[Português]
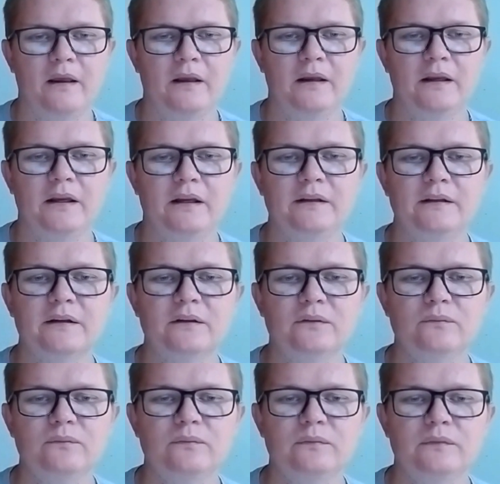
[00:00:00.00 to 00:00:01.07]
Então,
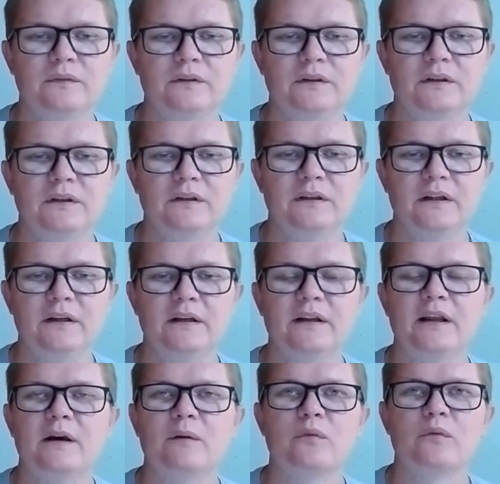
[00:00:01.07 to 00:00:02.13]

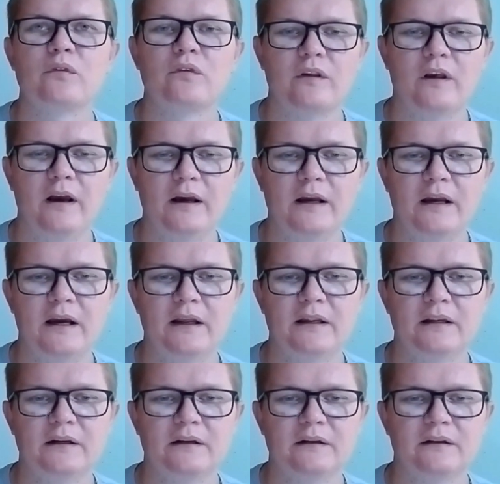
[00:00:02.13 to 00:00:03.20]
tendemos a
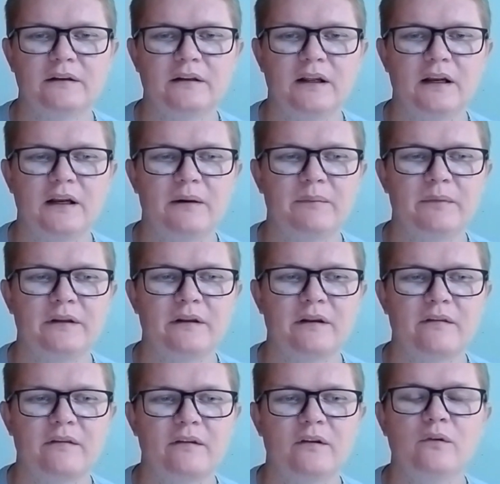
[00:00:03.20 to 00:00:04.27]
cair na
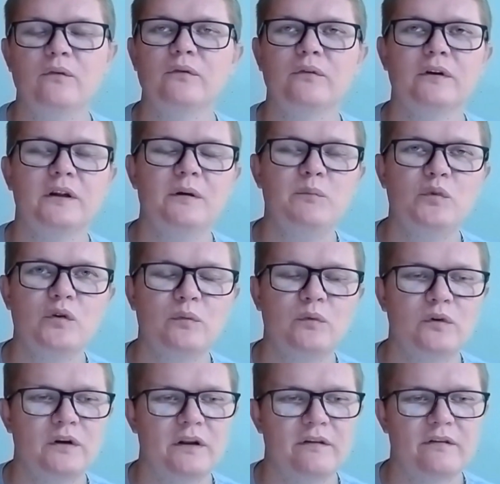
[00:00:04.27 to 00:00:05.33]
lamentação e
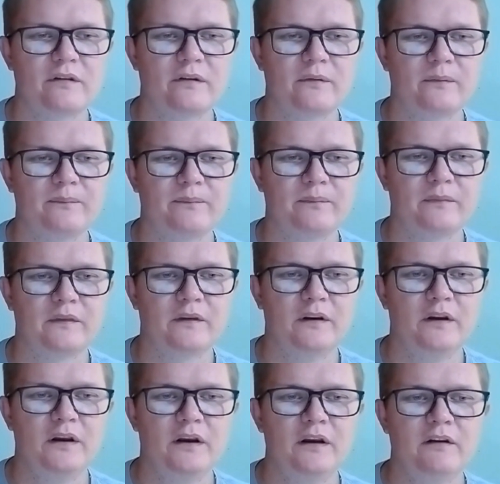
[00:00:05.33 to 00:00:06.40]
murmuração
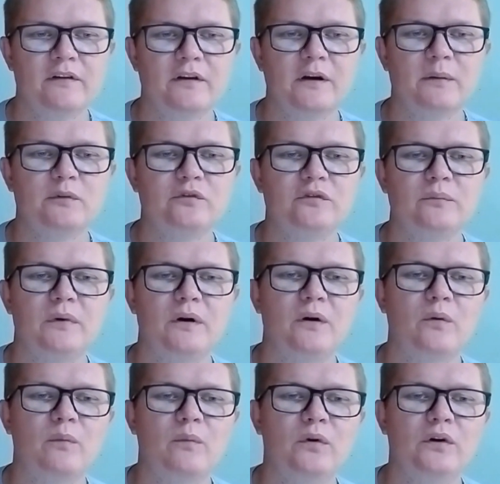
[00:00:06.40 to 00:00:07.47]
Ficamos de mau
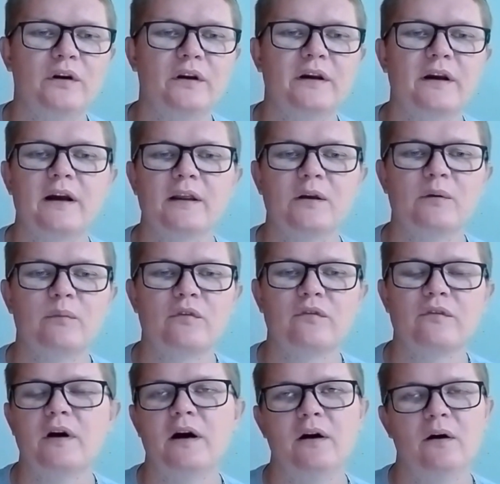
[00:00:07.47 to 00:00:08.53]
humor e caímos
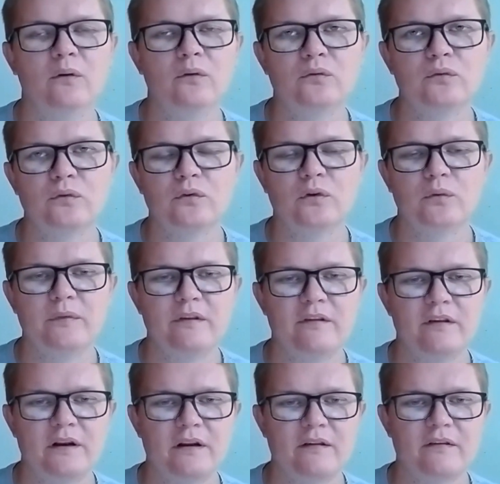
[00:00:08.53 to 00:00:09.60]
na
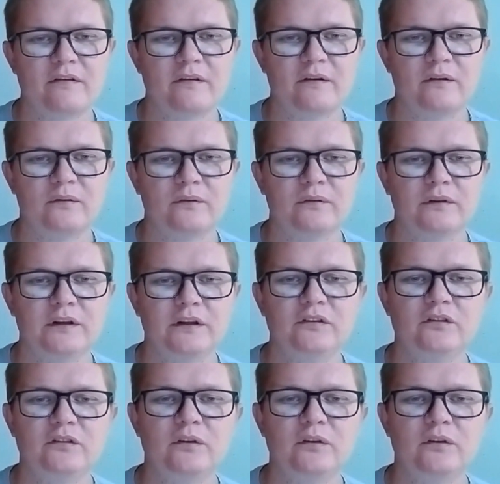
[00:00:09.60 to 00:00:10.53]
autocomiseração. E de tão